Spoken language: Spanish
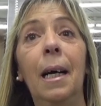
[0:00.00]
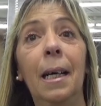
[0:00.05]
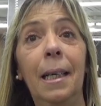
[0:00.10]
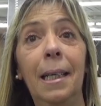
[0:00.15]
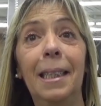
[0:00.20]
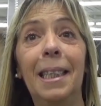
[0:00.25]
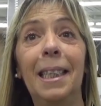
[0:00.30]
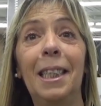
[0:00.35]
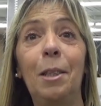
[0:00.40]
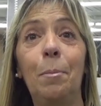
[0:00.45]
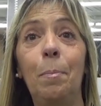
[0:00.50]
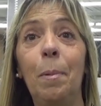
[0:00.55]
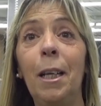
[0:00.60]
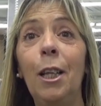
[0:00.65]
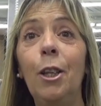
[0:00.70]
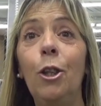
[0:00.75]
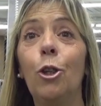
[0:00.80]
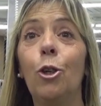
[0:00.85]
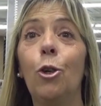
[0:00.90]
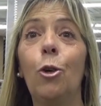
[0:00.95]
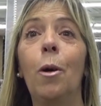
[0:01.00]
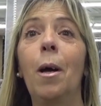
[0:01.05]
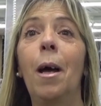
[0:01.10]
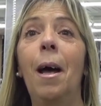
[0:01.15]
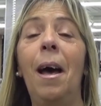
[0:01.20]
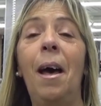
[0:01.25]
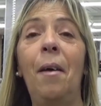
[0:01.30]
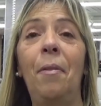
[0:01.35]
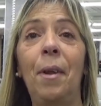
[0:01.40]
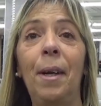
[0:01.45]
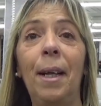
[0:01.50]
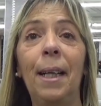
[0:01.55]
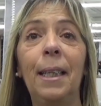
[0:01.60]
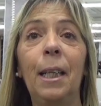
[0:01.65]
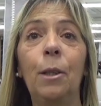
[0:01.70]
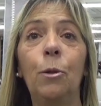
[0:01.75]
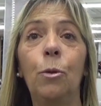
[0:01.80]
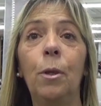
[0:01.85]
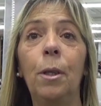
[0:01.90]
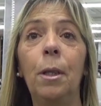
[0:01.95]
¿A qué estás esperando? Acércate
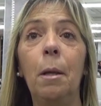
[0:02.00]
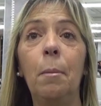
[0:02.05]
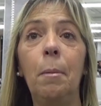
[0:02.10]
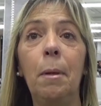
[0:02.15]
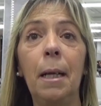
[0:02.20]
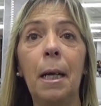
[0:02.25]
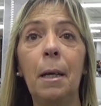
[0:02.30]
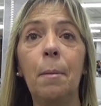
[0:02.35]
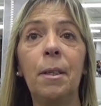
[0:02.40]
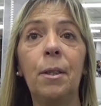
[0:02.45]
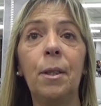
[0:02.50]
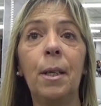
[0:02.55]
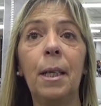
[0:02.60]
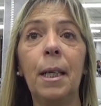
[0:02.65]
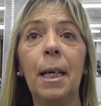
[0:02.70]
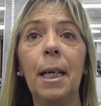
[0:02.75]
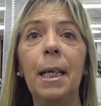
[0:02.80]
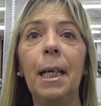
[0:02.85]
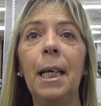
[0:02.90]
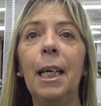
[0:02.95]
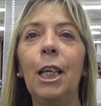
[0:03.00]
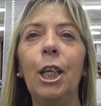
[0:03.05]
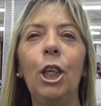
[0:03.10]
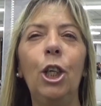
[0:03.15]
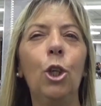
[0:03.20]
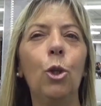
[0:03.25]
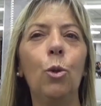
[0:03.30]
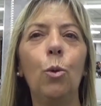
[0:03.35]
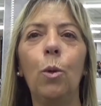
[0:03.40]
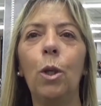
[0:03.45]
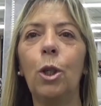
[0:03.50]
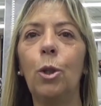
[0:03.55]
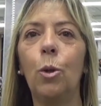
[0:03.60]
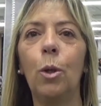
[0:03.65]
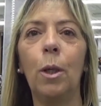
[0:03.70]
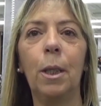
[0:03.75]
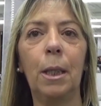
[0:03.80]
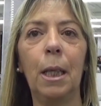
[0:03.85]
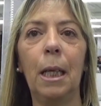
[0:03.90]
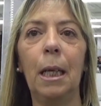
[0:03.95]
a tu tienda Milar más cercana y no dudes
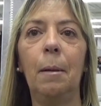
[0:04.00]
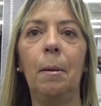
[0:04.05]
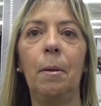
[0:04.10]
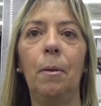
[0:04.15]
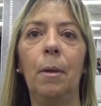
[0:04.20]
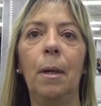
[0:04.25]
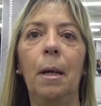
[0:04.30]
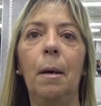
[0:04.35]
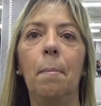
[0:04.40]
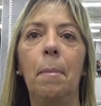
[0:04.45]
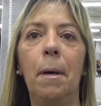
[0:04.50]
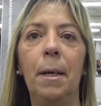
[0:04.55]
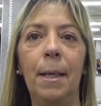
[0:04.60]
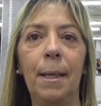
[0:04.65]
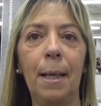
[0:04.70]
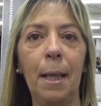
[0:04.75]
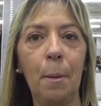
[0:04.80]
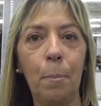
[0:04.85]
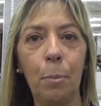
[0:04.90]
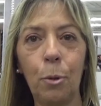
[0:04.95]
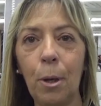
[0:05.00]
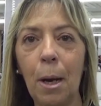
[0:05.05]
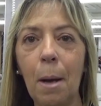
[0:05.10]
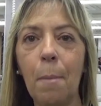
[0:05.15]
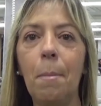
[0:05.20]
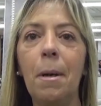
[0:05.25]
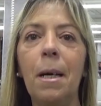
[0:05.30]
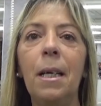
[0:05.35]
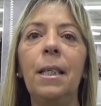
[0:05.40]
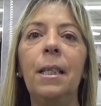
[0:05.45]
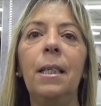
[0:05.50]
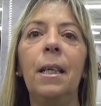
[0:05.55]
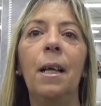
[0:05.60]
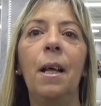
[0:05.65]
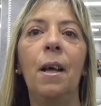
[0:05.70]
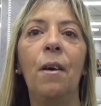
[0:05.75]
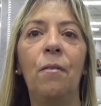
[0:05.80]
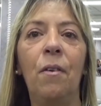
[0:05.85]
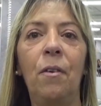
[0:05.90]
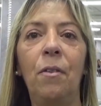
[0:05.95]
con esta lavadora. Variedad de programas,
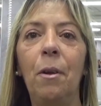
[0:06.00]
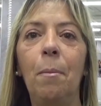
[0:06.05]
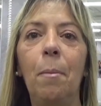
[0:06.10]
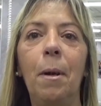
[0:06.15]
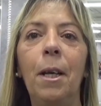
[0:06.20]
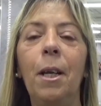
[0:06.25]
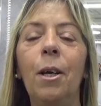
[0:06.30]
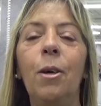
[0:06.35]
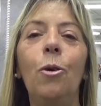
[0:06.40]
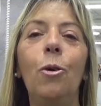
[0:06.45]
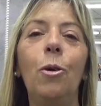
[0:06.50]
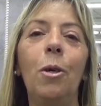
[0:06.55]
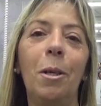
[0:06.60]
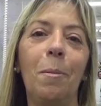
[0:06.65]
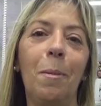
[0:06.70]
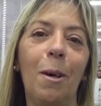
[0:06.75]
fácil manejo y